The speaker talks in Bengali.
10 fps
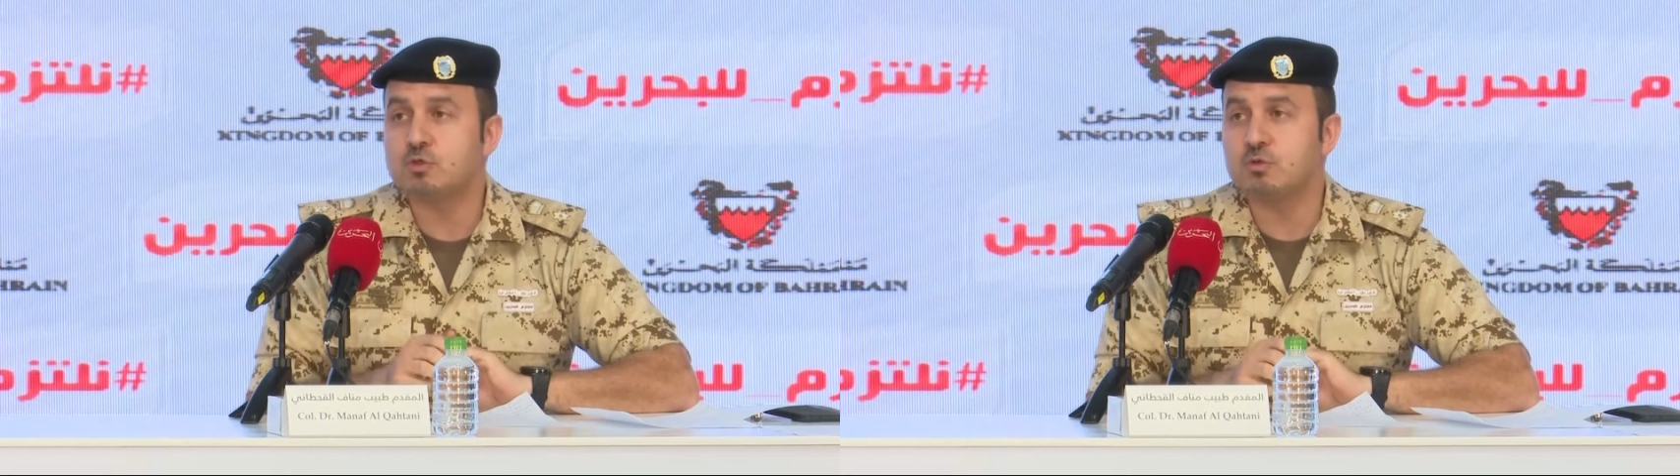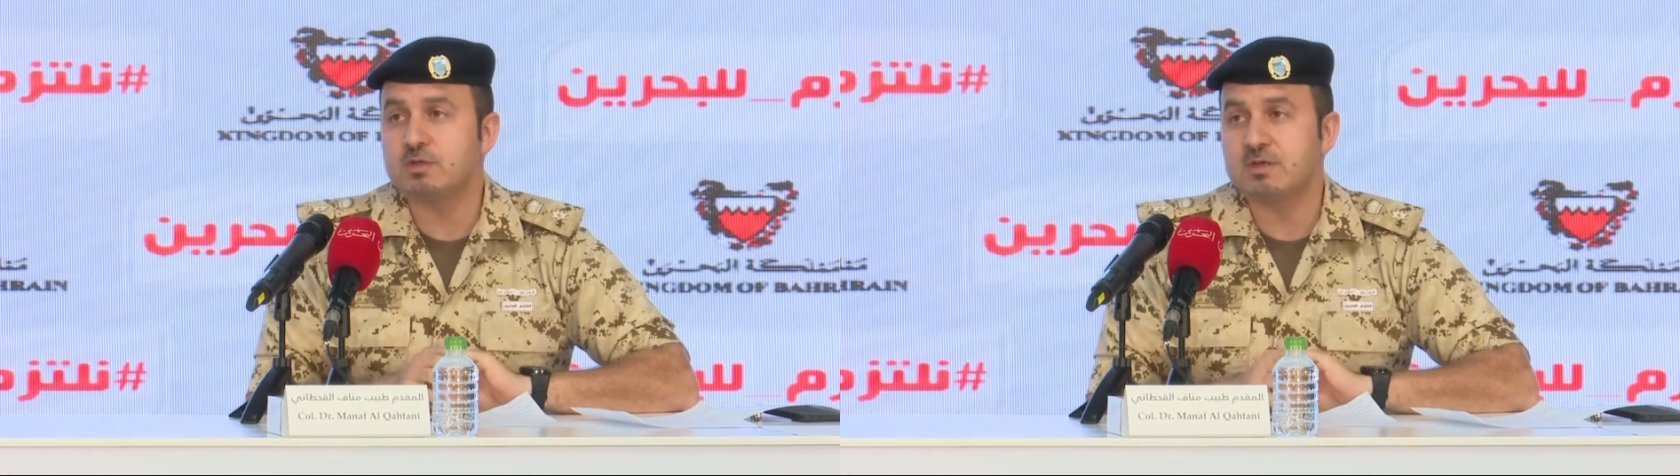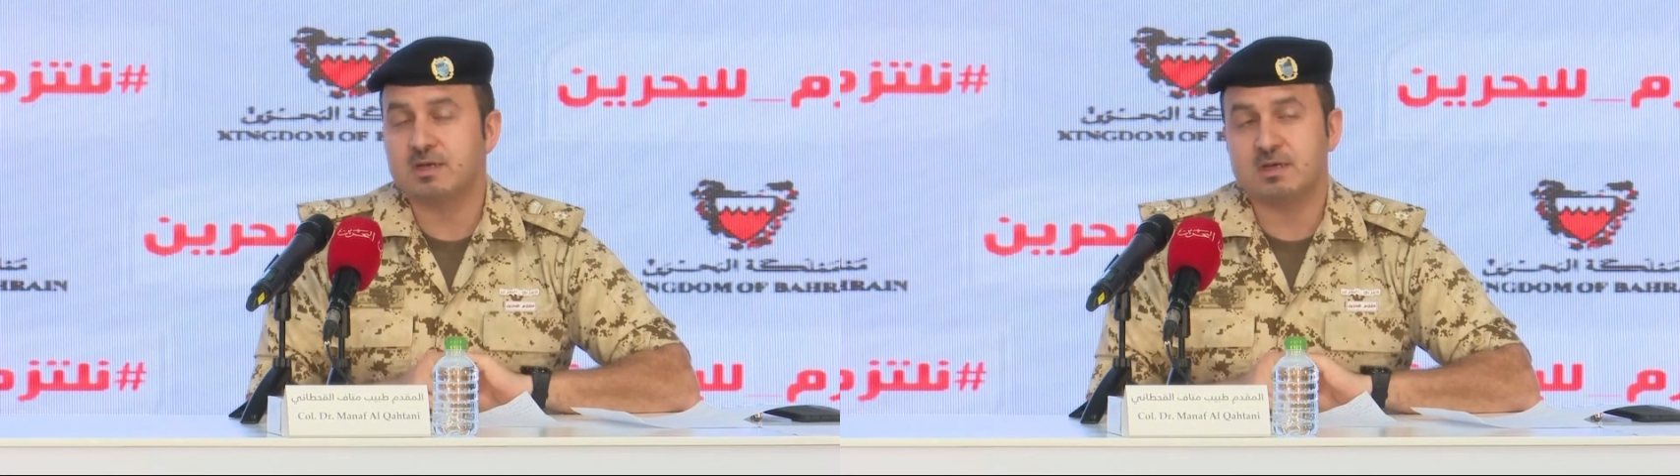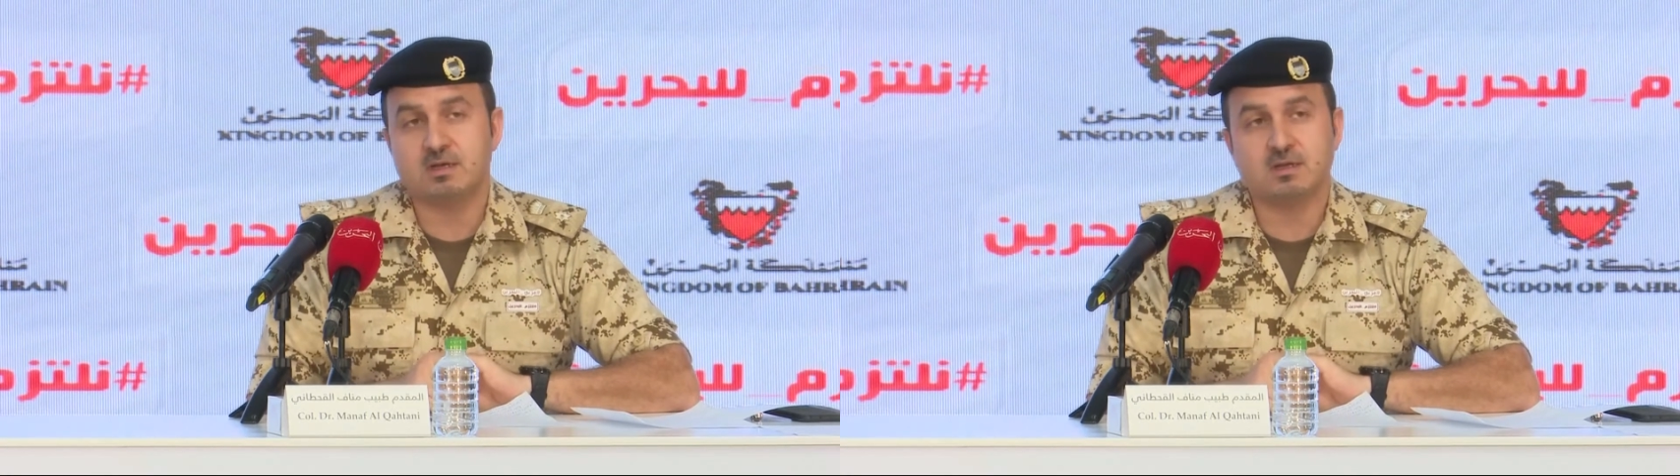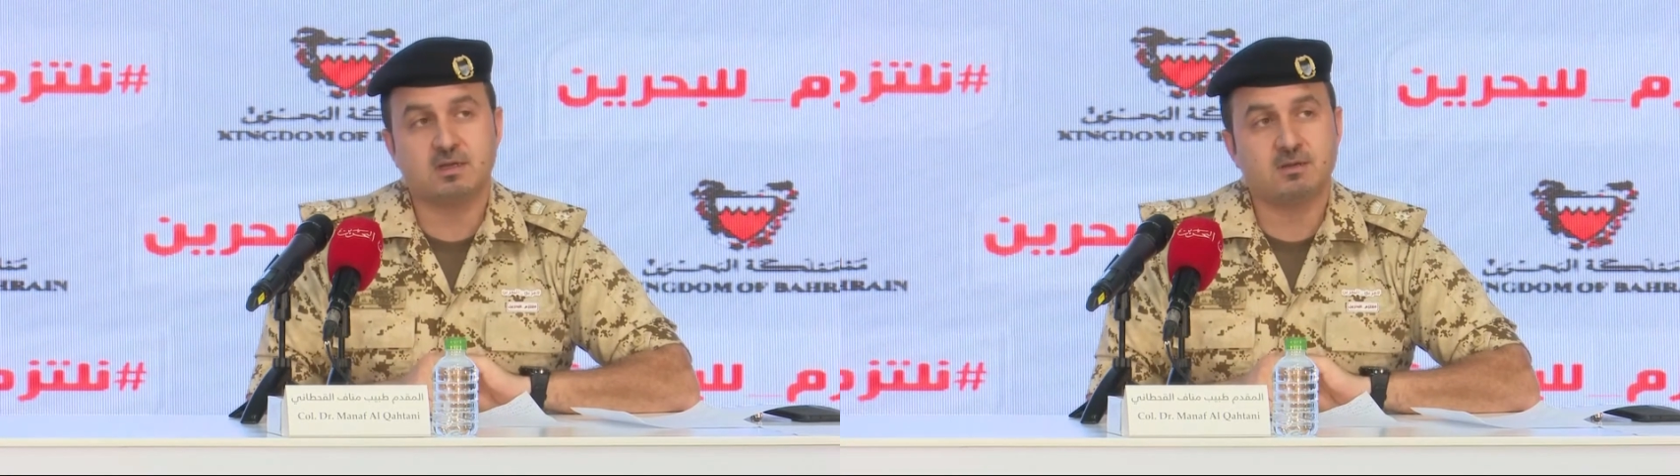আগামী থেকে
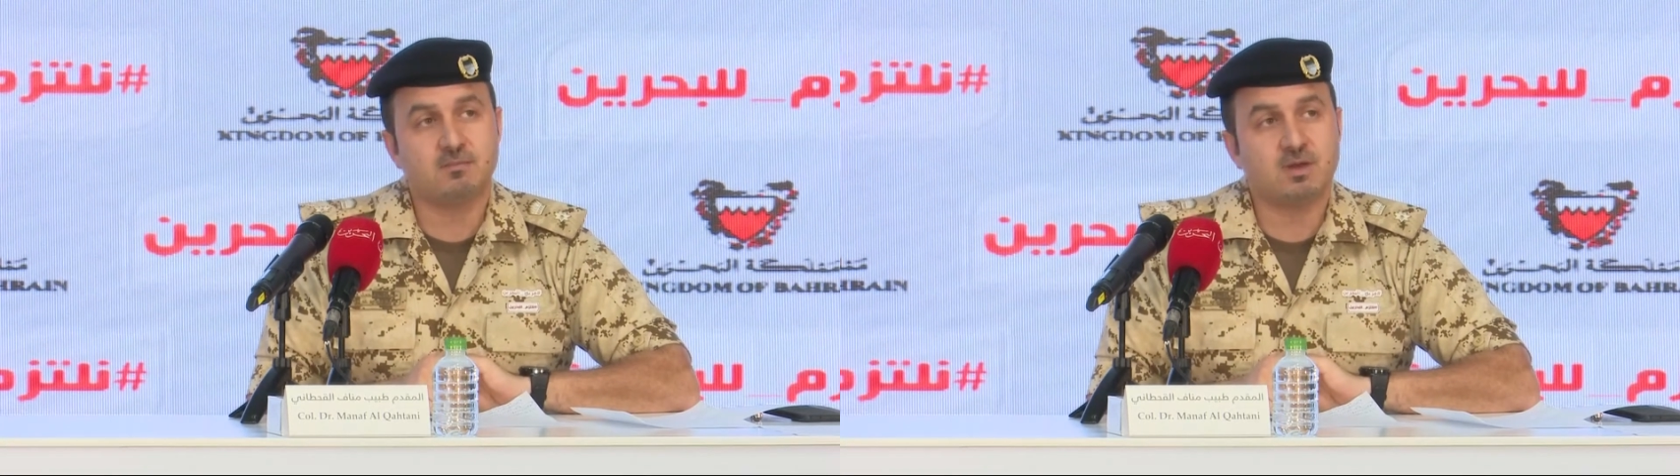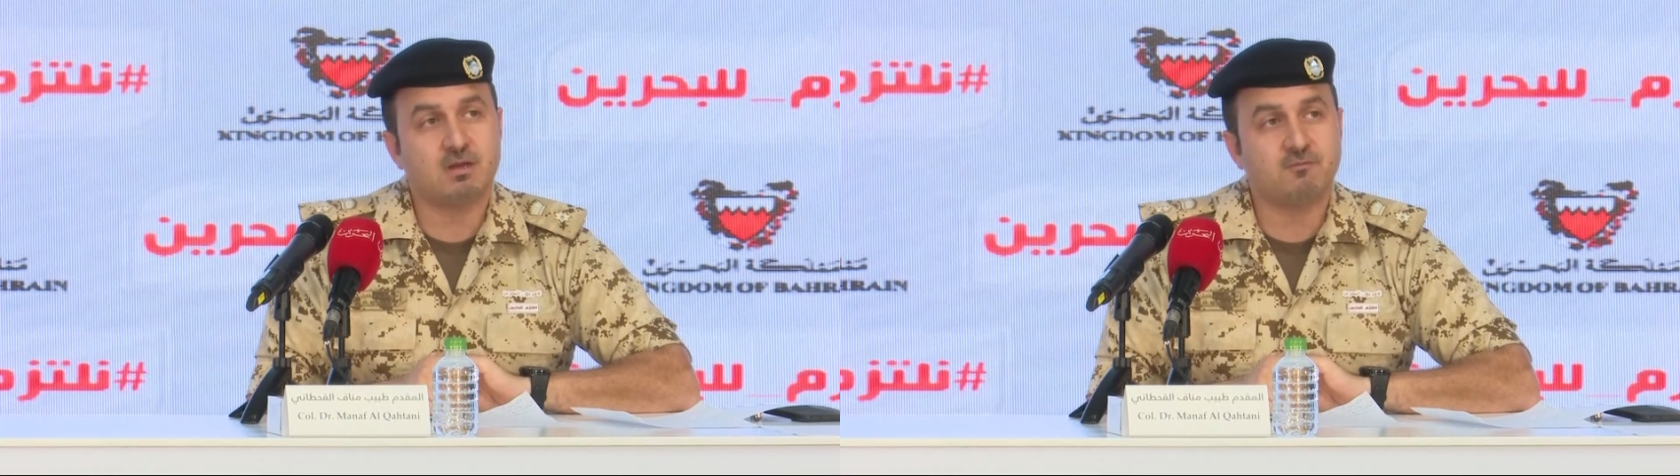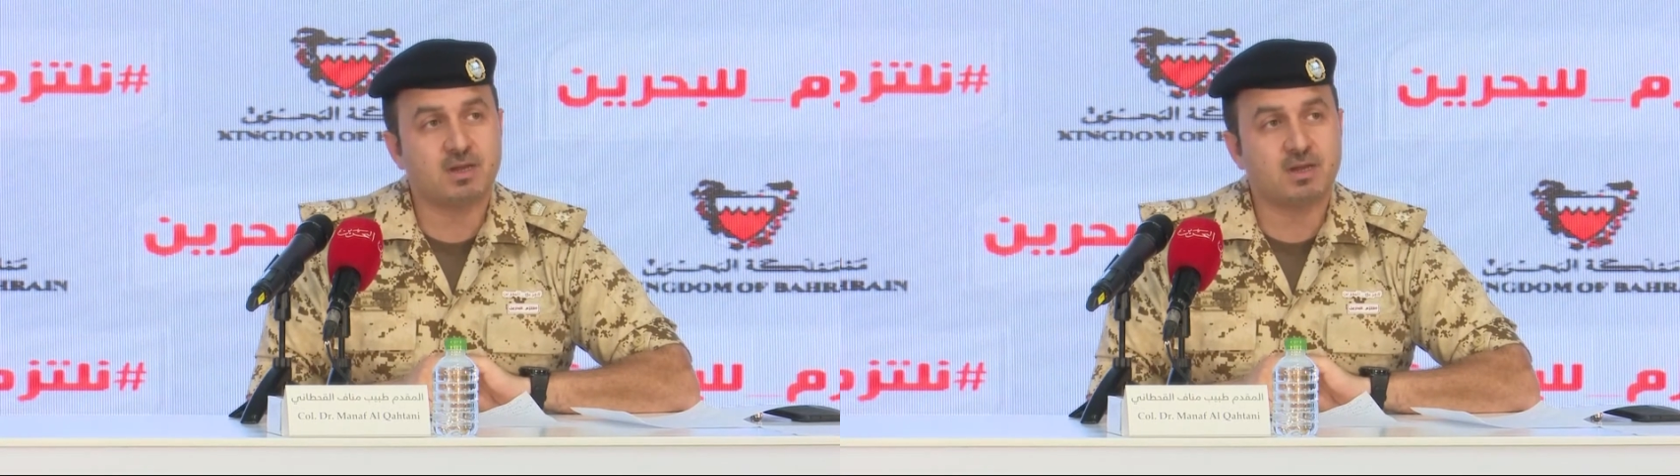ইনশাআল্লাহ